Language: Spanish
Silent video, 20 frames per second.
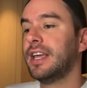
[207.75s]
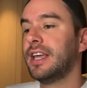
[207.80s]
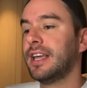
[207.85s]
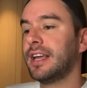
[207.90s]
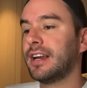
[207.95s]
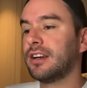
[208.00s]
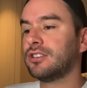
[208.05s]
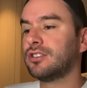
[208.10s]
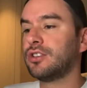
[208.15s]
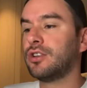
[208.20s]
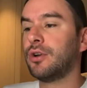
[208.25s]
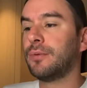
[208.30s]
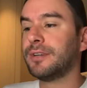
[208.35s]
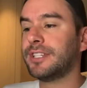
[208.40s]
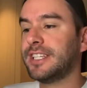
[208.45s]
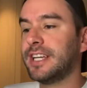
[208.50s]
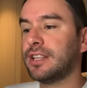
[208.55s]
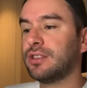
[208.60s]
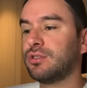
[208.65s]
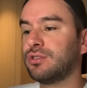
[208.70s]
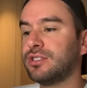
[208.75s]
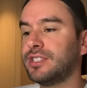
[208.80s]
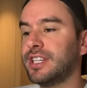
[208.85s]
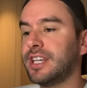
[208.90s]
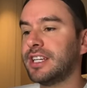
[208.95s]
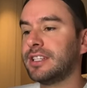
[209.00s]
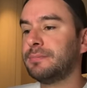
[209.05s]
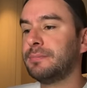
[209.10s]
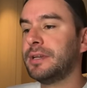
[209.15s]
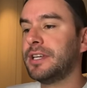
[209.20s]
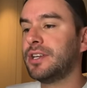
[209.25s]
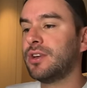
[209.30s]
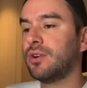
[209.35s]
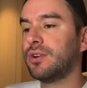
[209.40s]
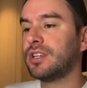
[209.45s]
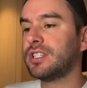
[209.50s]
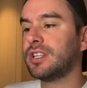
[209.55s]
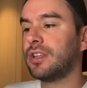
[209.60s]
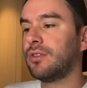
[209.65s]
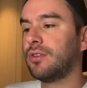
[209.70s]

ingresos de 910 millones